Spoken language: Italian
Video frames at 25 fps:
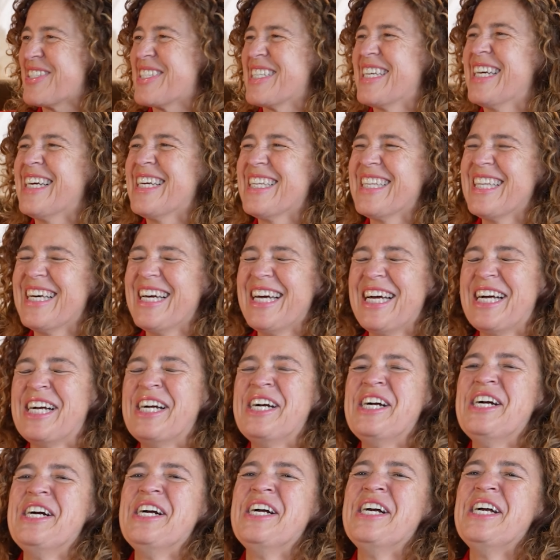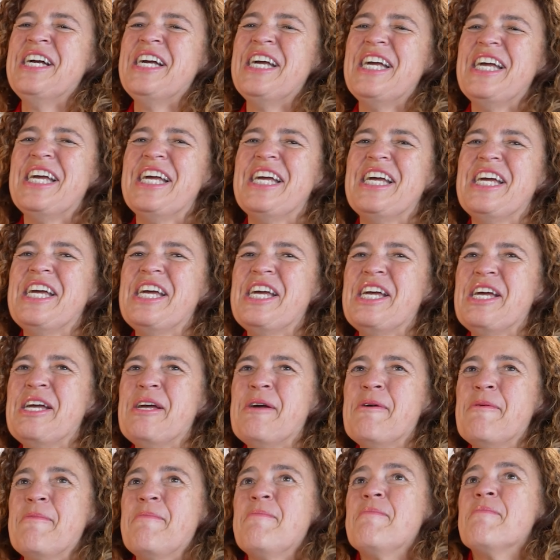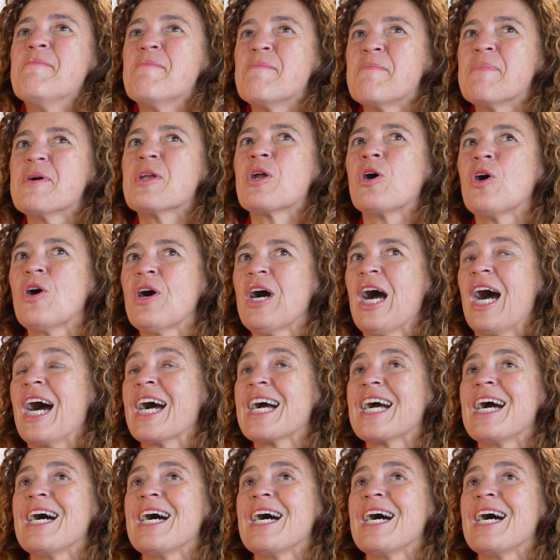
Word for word: succede, e, ehm, però a,